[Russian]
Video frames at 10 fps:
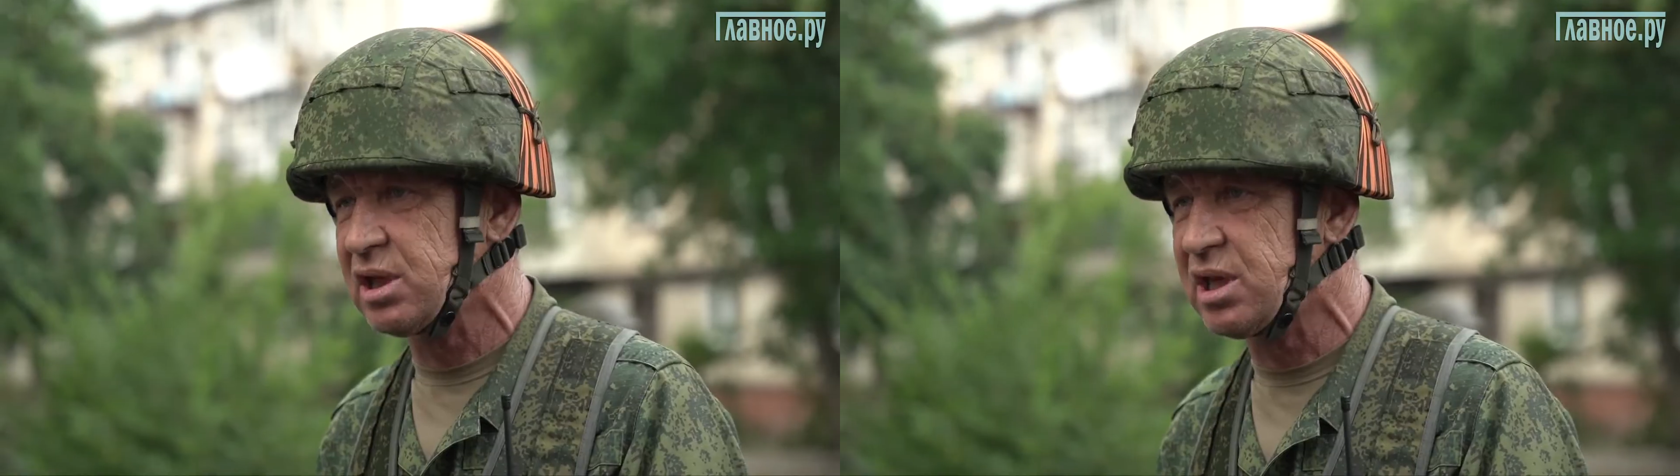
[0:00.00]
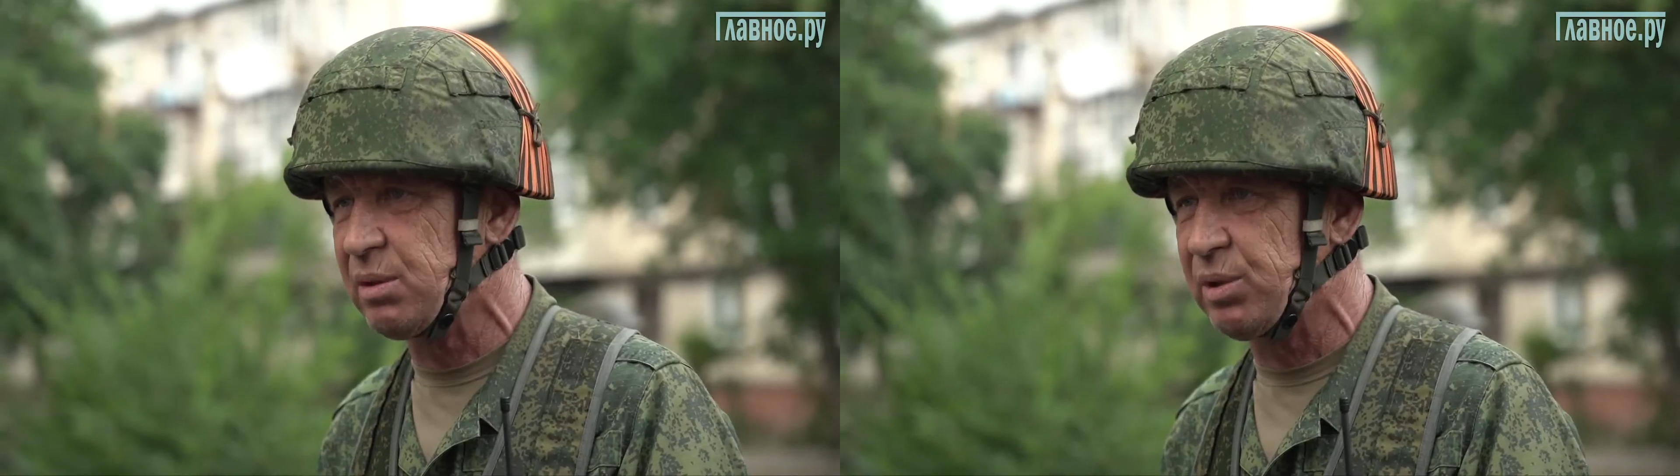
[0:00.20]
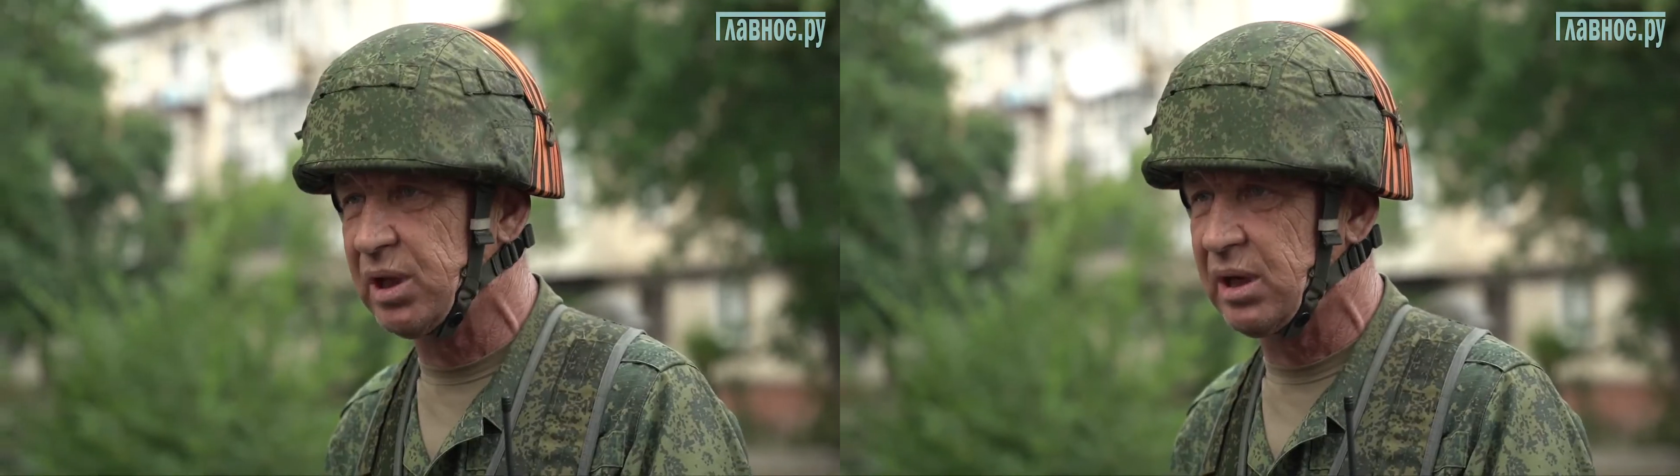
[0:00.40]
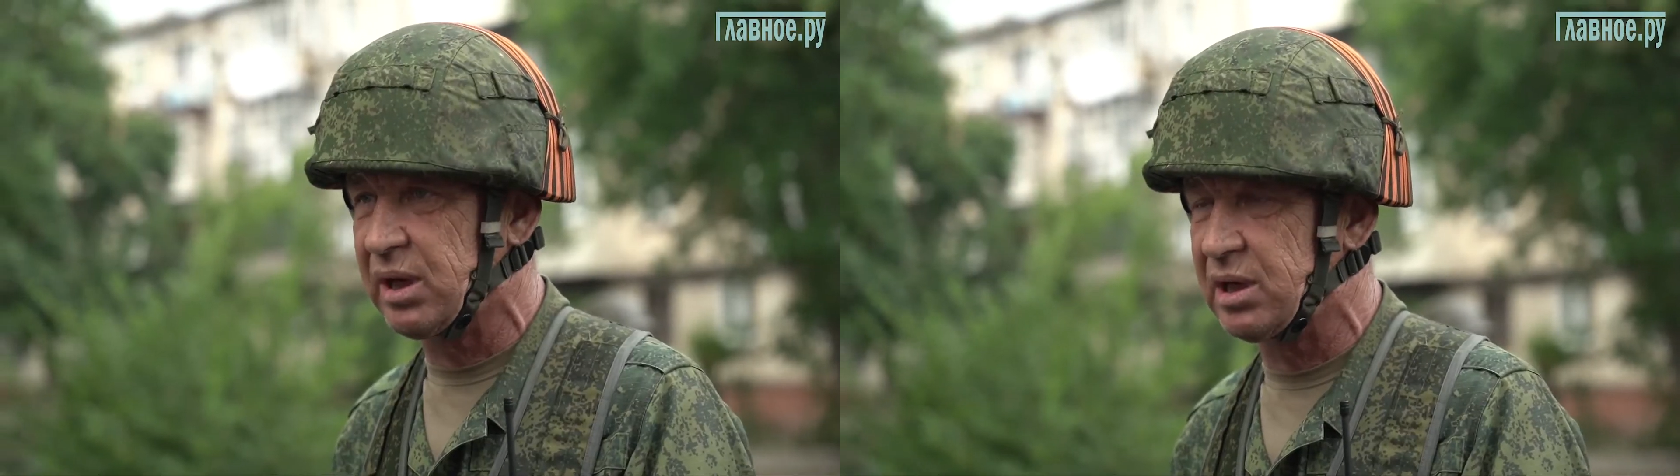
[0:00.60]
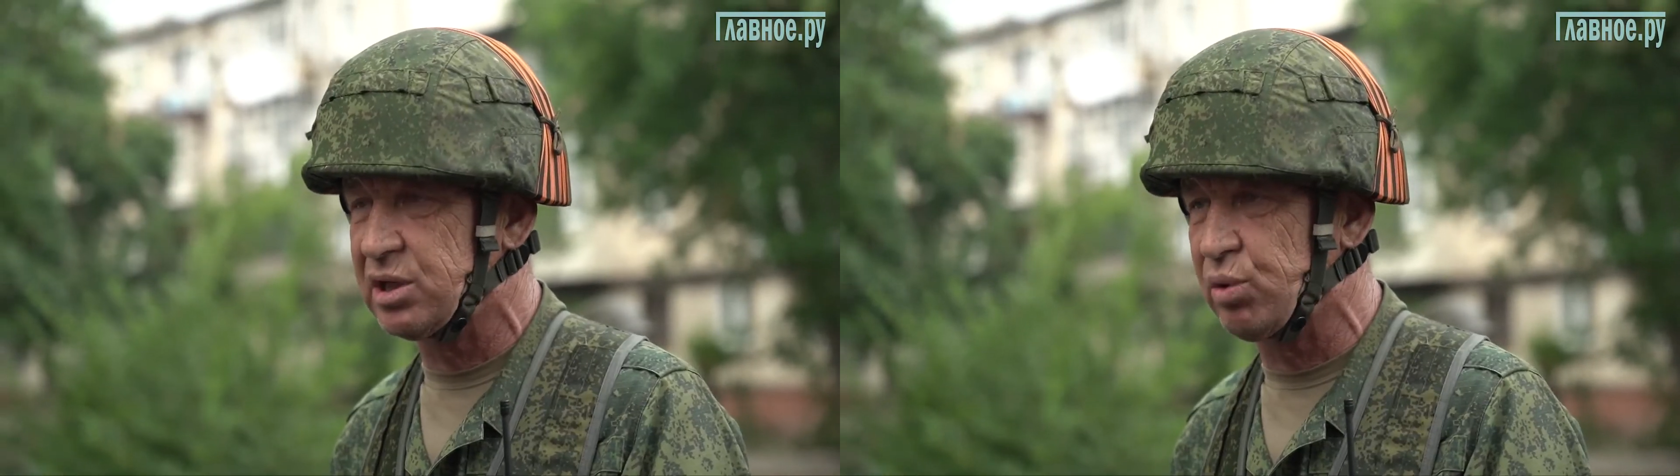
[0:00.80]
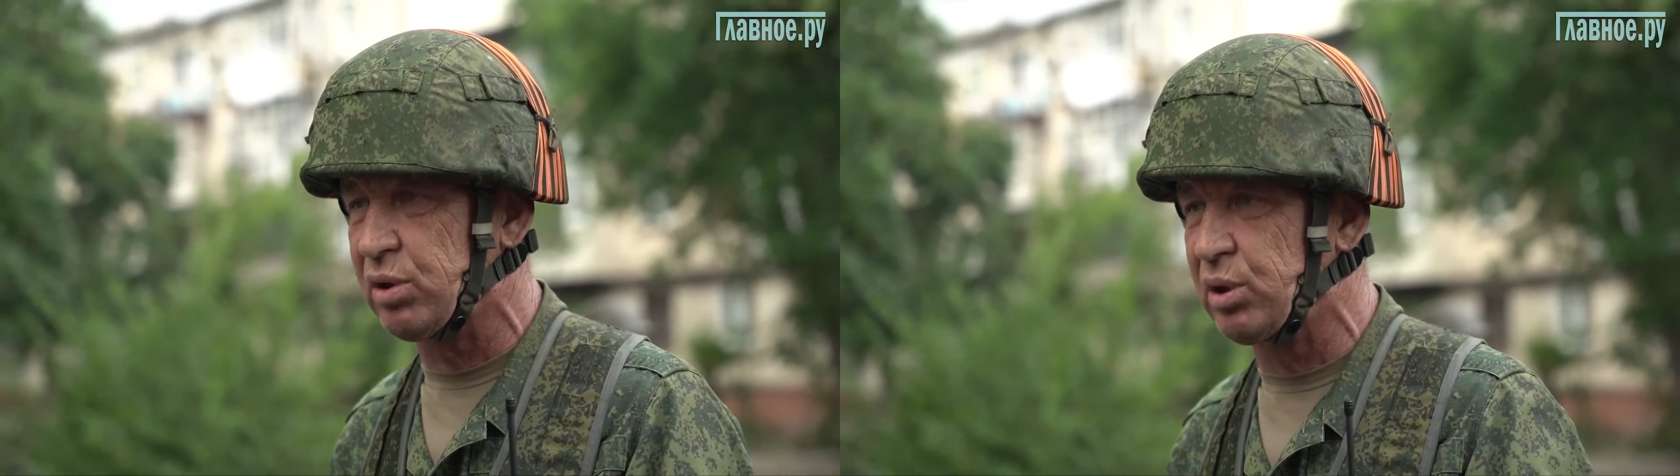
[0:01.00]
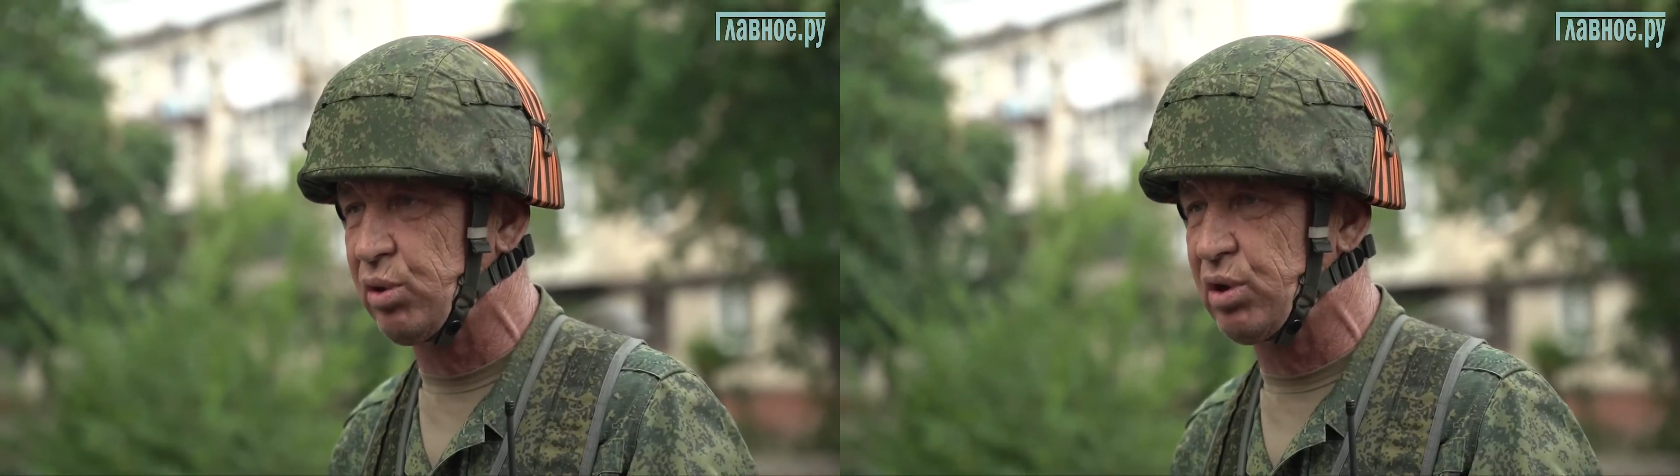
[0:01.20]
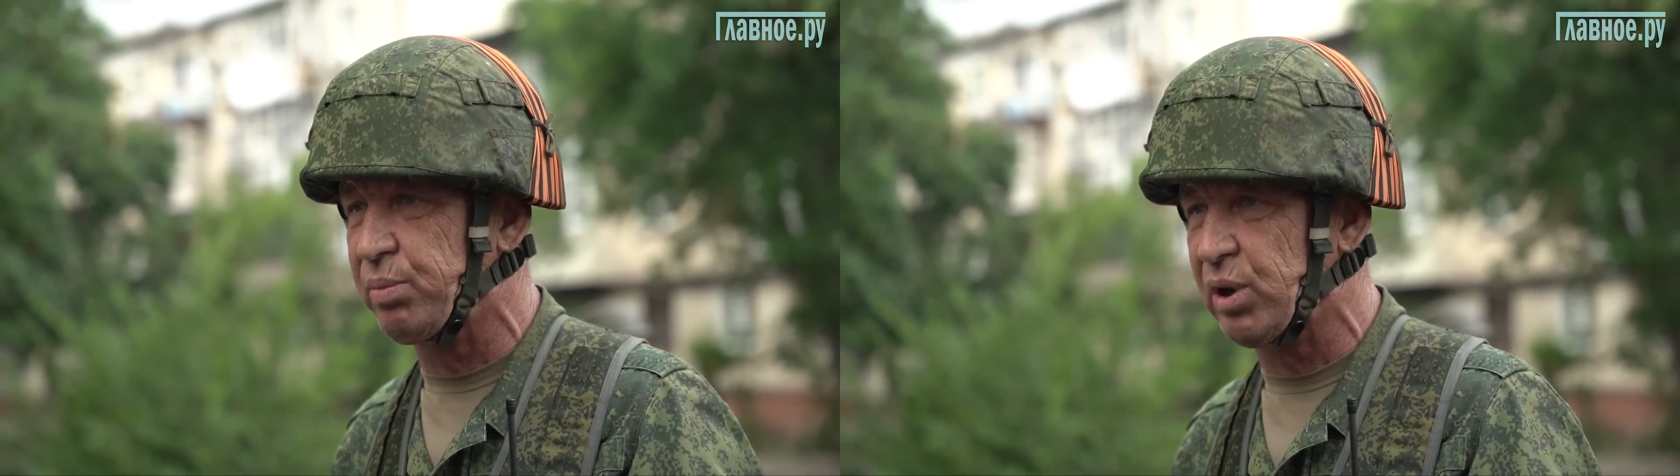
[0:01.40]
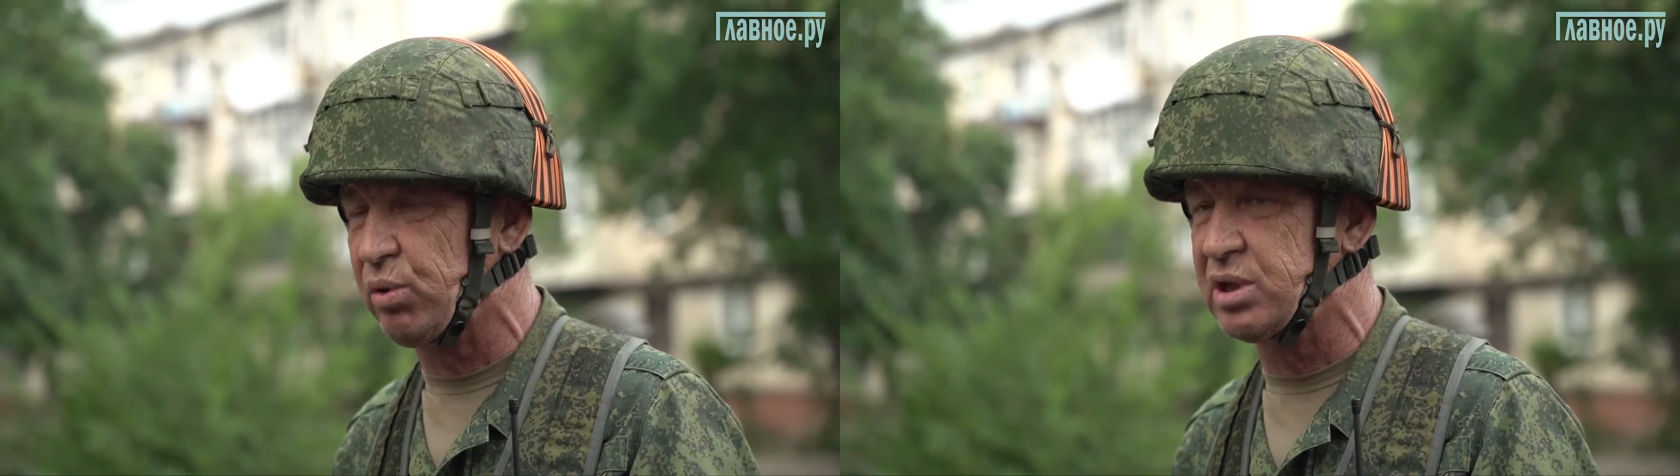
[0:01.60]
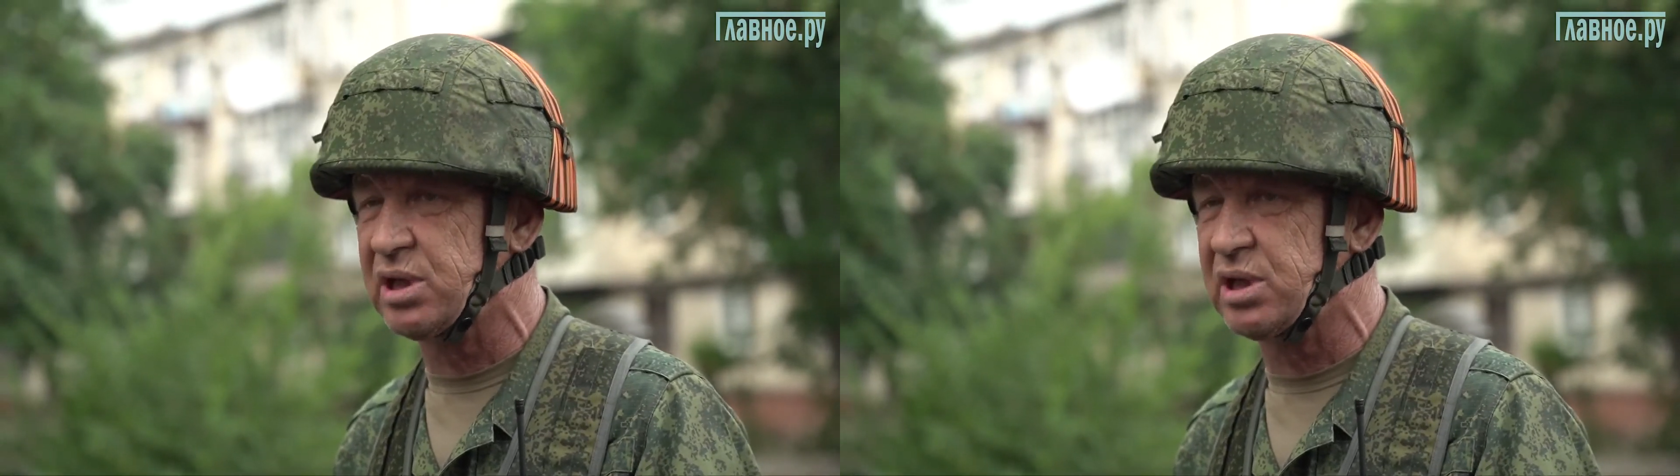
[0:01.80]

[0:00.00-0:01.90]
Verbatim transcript: Система такая. Сегодня люди приходят,